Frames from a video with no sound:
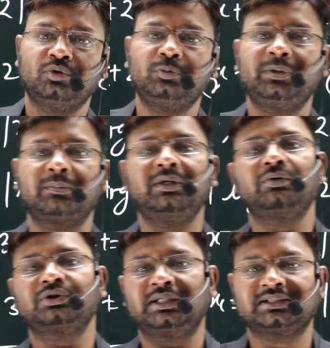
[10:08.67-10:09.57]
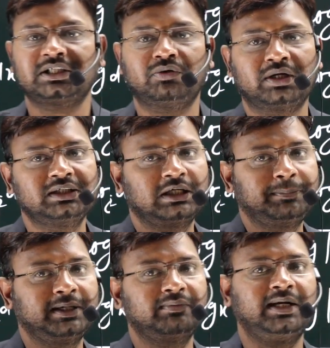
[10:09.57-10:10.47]
ऊपर भी कुछ ऐसा होगा जहाँ
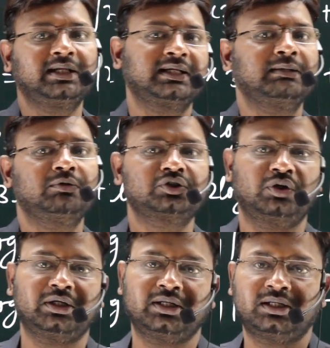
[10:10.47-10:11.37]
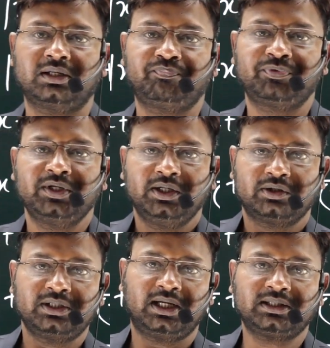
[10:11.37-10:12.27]
पे डिवाइड करके हम लोग सॉल्व करेंगे
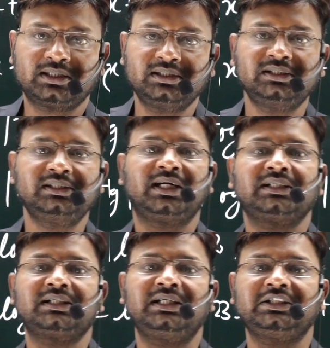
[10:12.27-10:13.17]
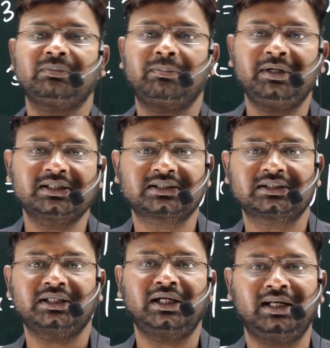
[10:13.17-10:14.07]
तो यहाँ तक की चीज़ें आज के लेक्चर में हमने
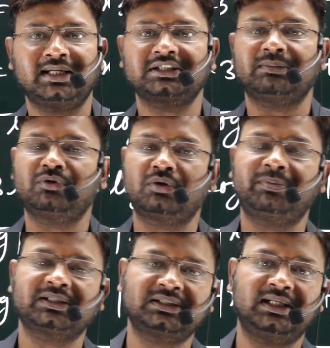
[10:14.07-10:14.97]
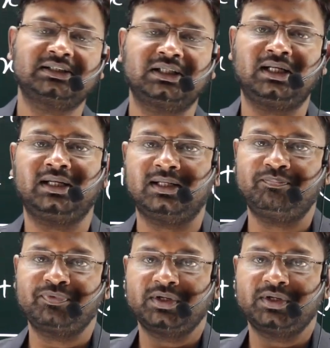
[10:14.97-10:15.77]
डिस्कस करी है नेक्स्ट हम लोग फिर से लेक्चर लाएंगे